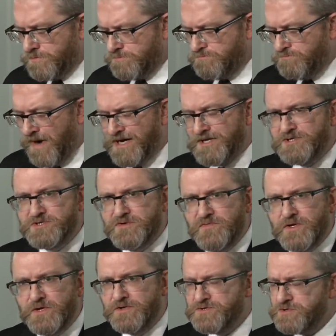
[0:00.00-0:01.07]

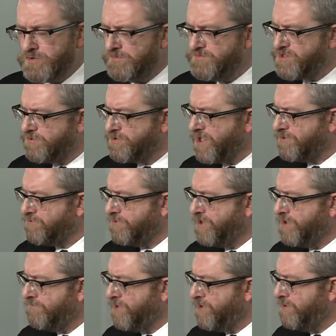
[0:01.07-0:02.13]
państwie, z którym
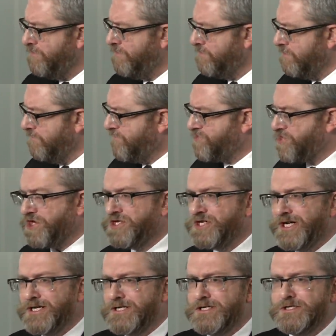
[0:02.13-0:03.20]
sąsiadujemy, w
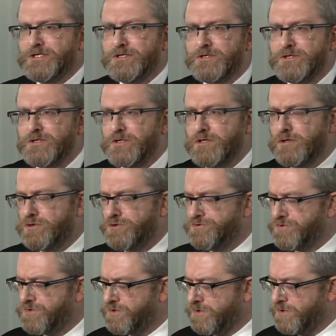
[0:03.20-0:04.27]
Czechach y,
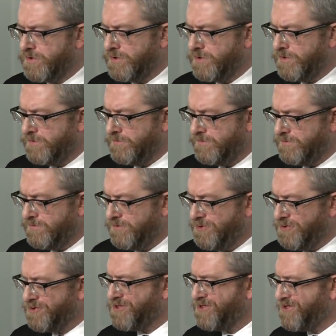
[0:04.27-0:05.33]
od y, y,
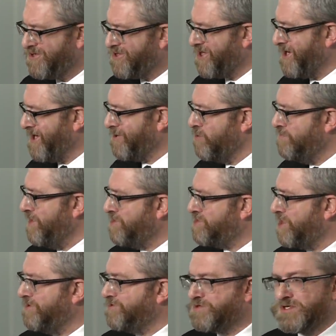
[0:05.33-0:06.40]
już szeregu
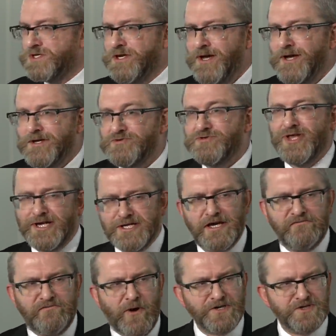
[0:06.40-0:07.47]
miesięcy
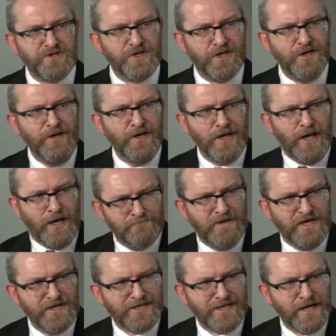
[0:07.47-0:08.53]
taka właśnie
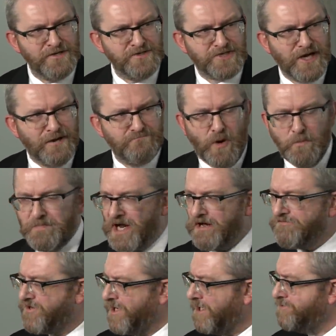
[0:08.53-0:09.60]
amerykańska
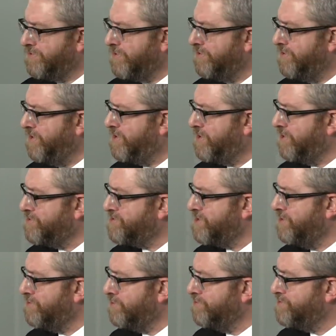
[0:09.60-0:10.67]
poprawka do ich
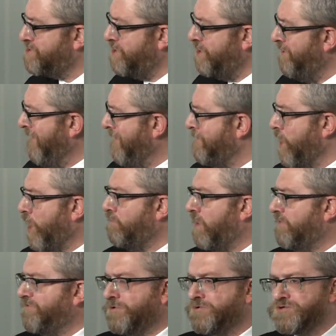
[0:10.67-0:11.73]
konstytucji
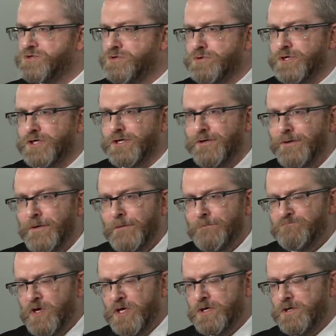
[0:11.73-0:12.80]
obowiązuje.
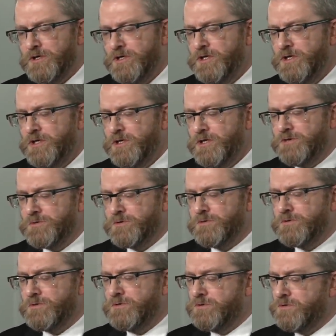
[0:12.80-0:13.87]
I
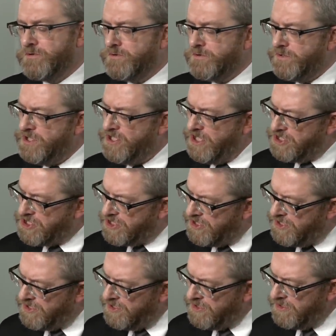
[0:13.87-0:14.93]

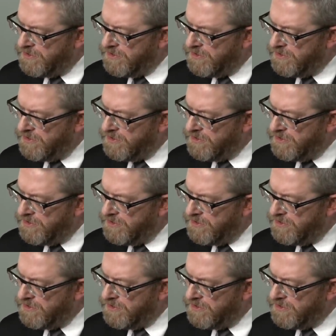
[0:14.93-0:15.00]
jeśli